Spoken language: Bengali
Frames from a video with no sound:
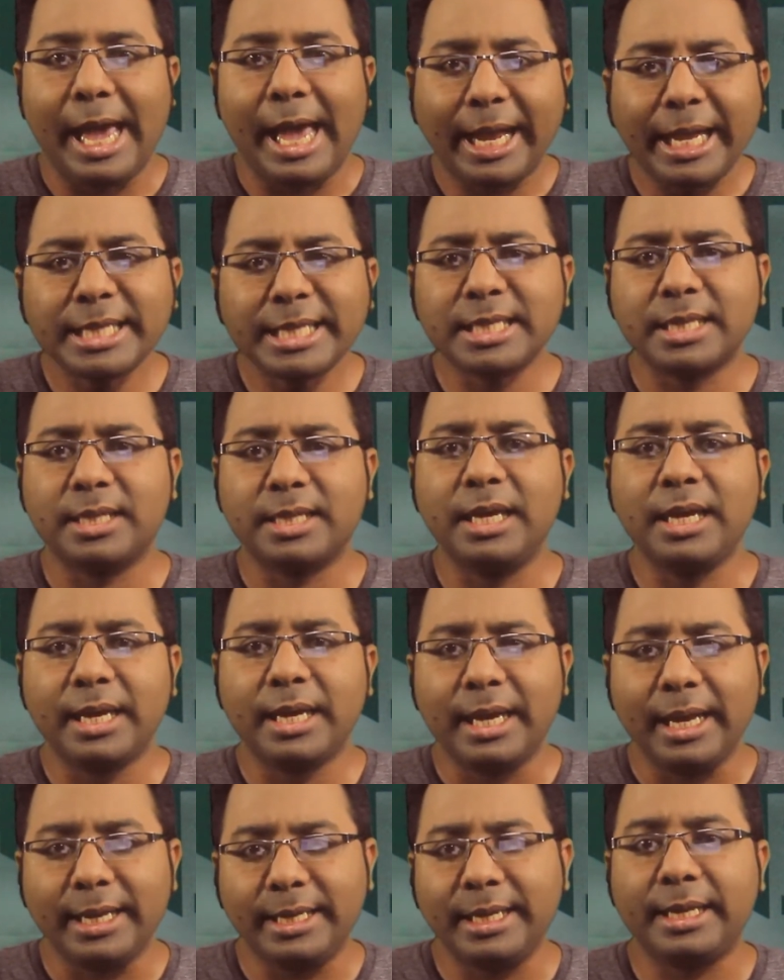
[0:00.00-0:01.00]
একই সাথে
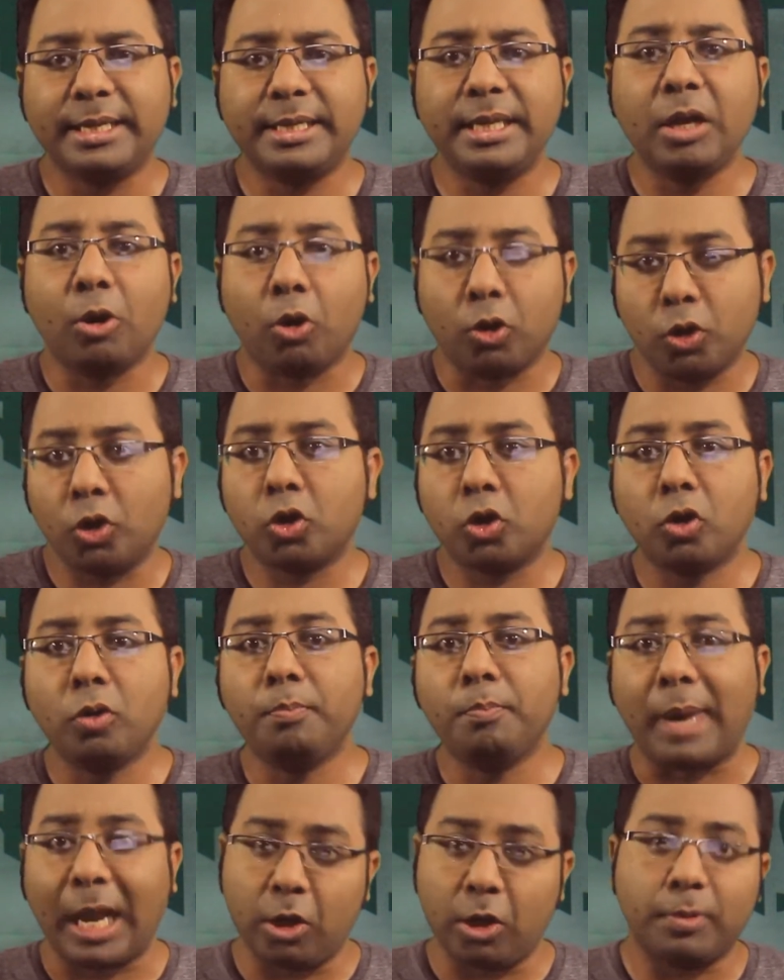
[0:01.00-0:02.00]
এটি একটি অন্যরকম
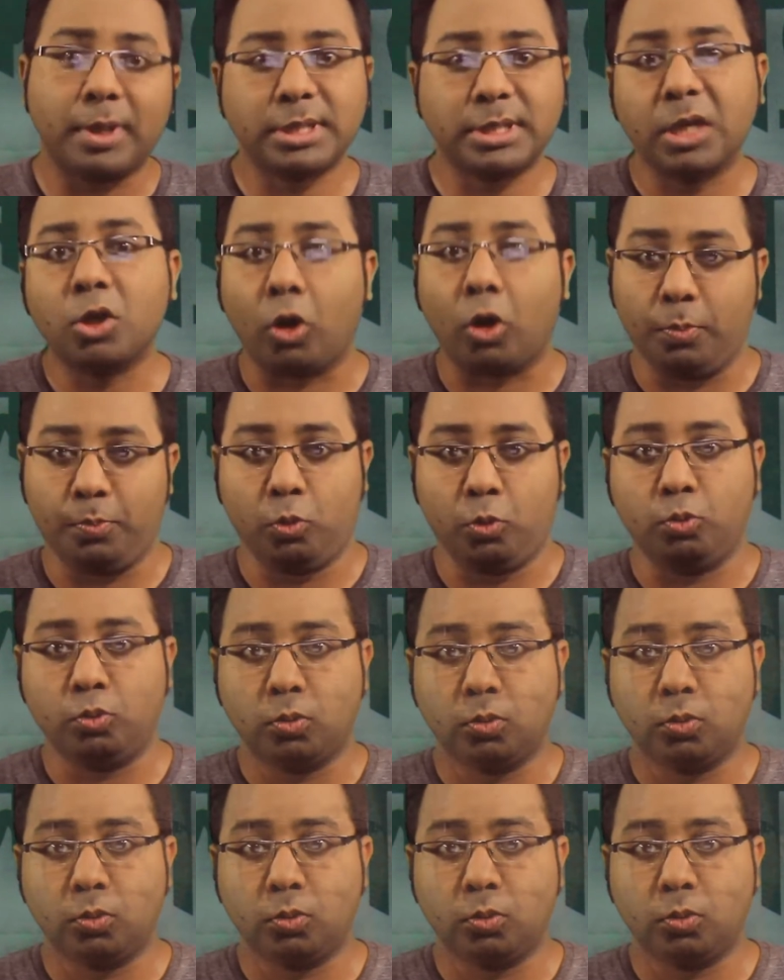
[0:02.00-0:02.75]
ভালোবাসার গল্প